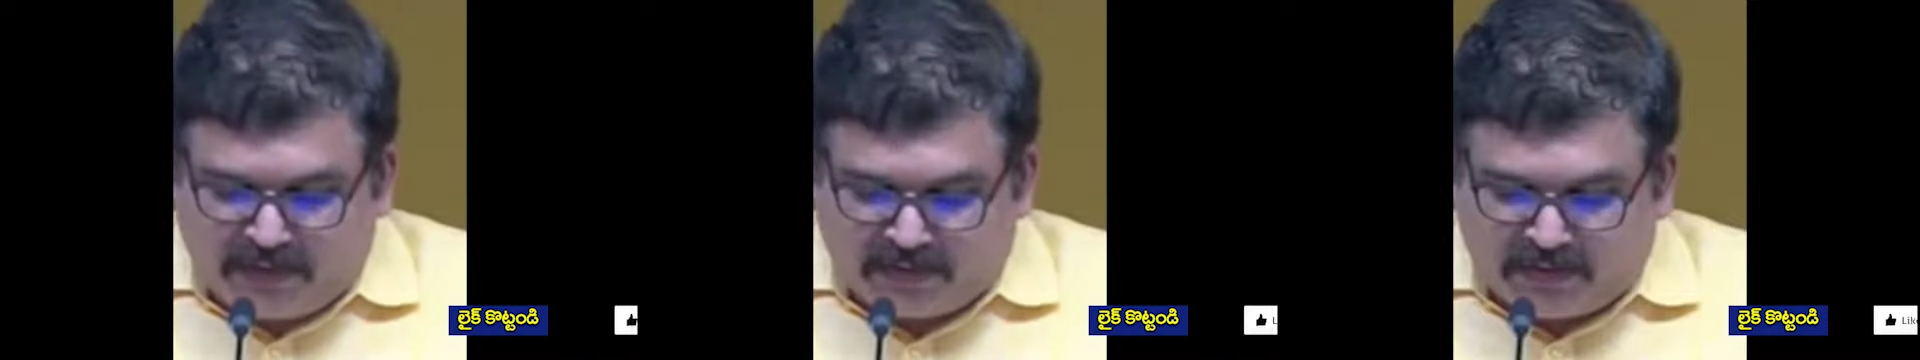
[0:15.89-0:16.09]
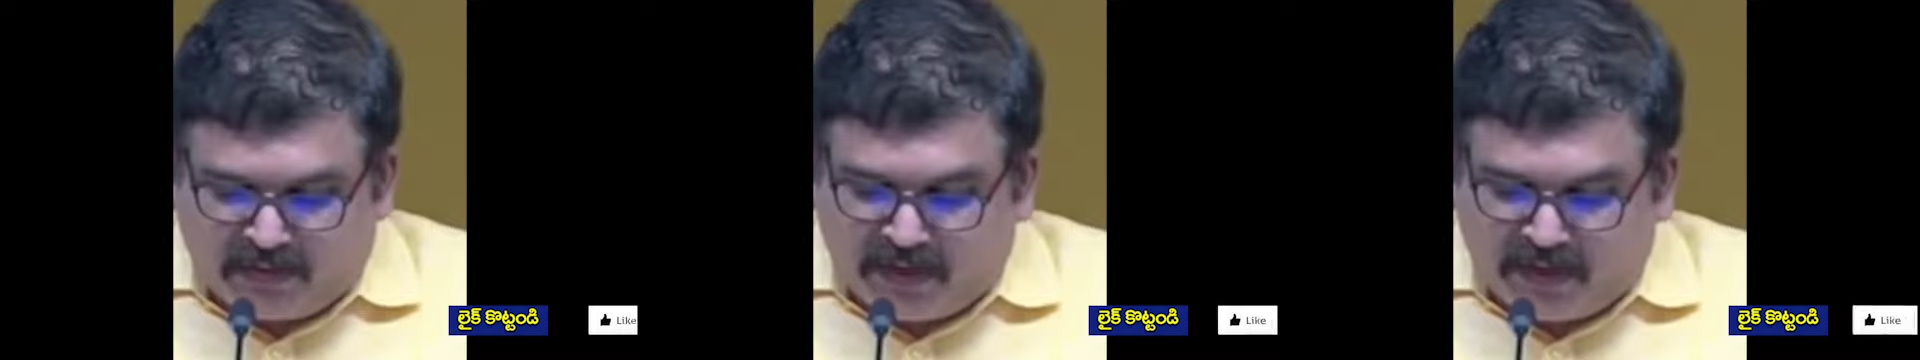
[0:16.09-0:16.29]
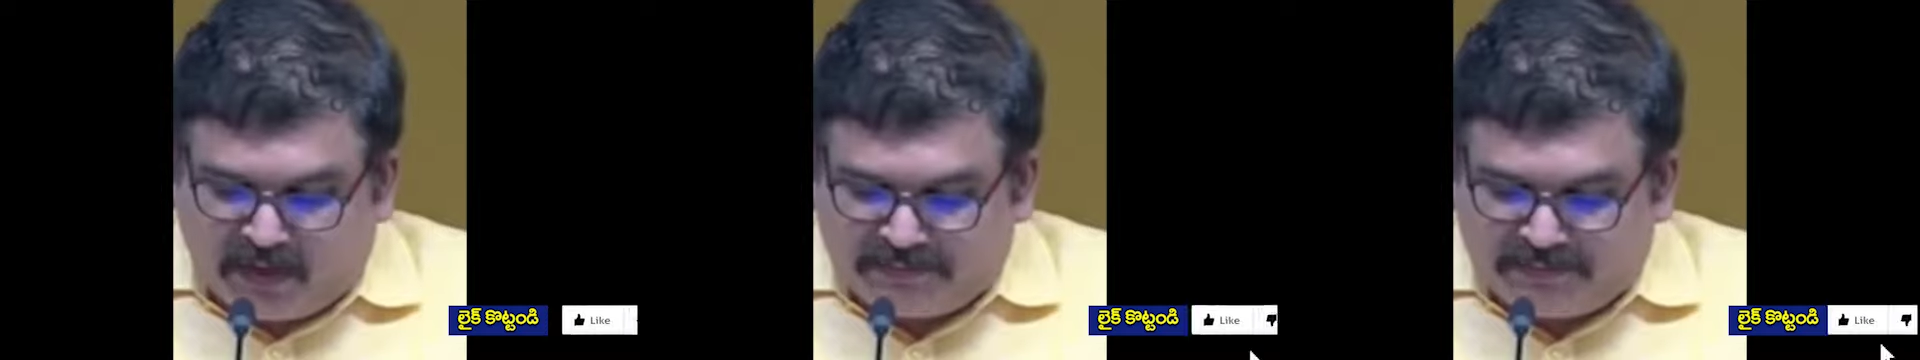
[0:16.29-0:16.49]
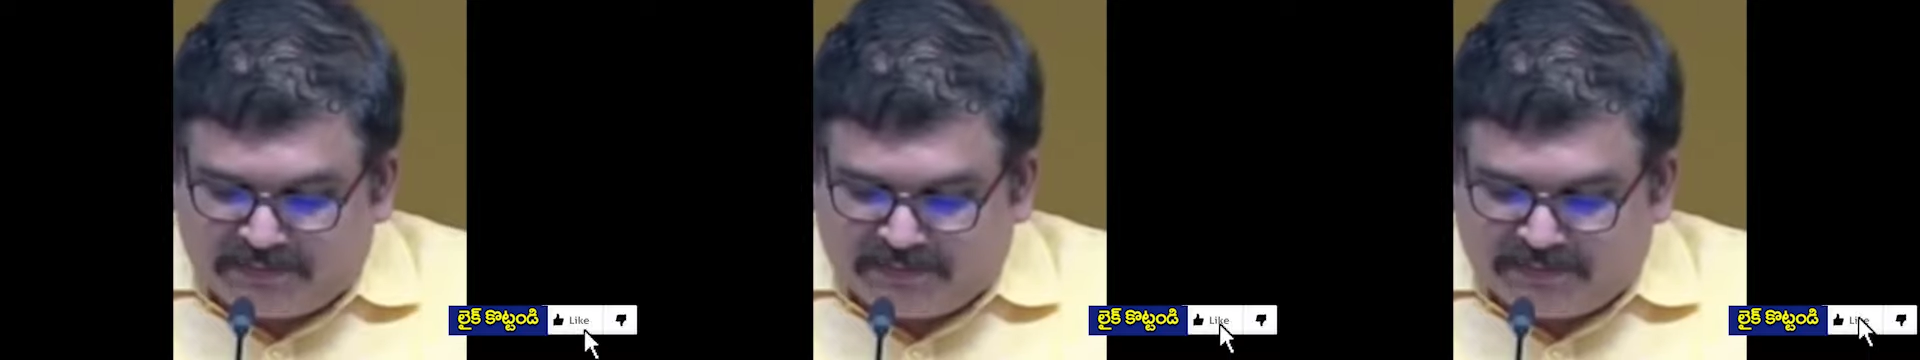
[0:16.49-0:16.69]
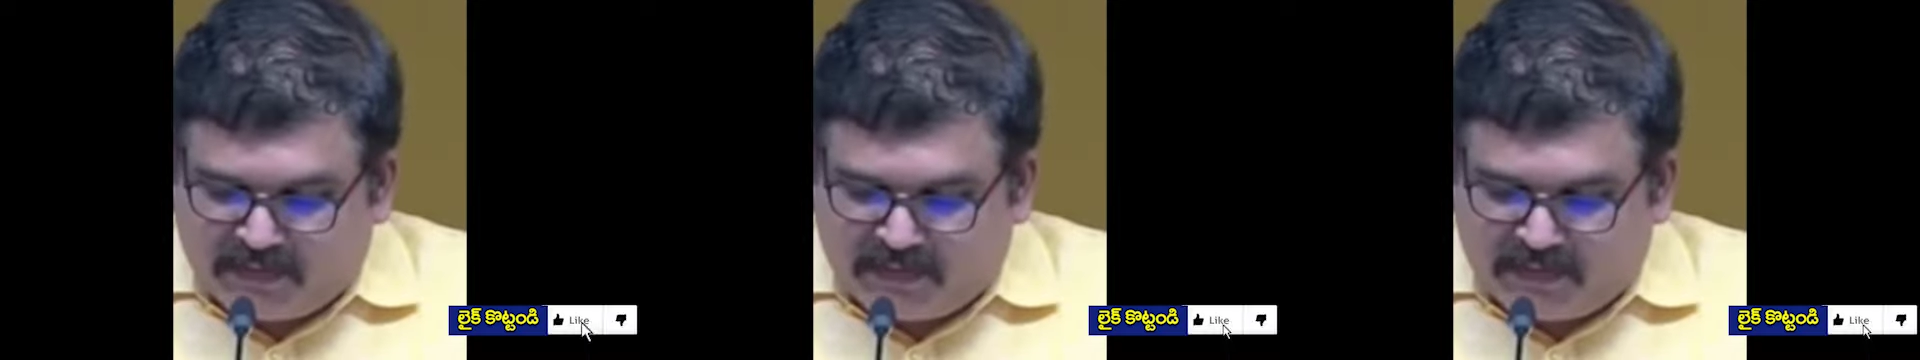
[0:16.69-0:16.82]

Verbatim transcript: మరి ఈరోజు